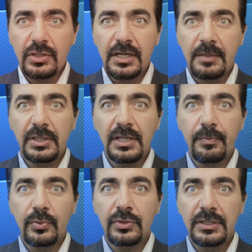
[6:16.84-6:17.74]
как была
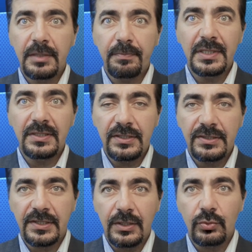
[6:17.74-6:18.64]
подана
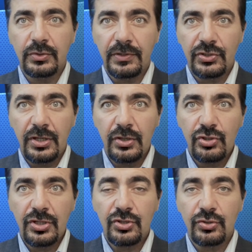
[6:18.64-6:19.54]
петиция,
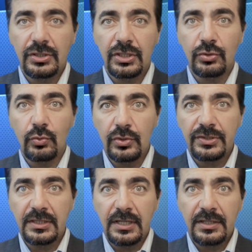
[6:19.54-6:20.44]
утверждающая, что этот
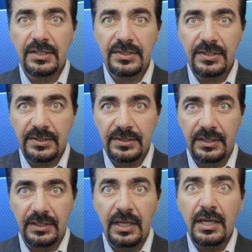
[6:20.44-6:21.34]
орден
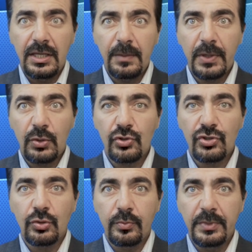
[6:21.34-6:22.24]
расистский и
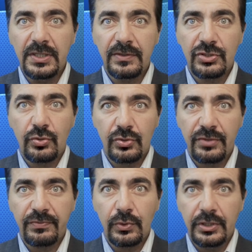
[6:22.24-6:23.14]
похож на убийство
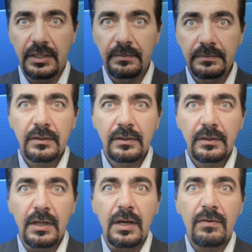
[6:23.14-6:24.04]
Джорджа Флойда.
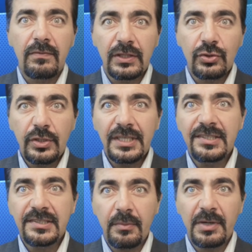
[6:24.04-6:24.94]
В одной из
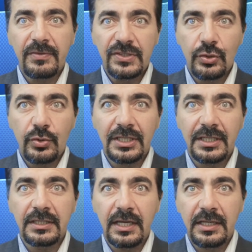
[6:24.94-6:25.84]
самых
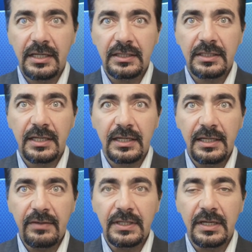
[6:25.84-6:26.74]
высоких наград
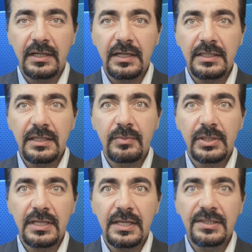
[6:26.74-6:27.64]
королевы ранее
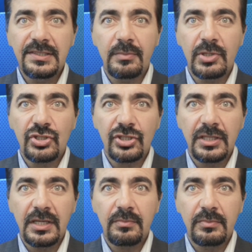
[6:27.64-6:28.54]
была
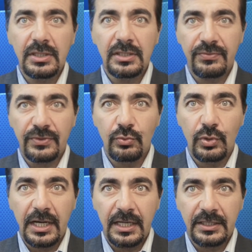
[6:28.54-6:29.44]
изображена белая
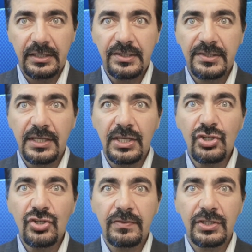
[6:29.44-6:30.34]
фигура ангела,
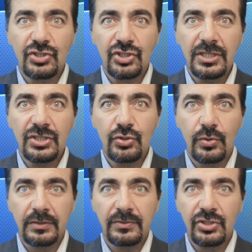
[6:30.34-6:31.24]
стоящего на шее
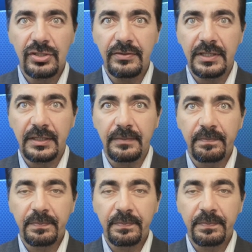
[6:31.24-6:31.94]
черного человека.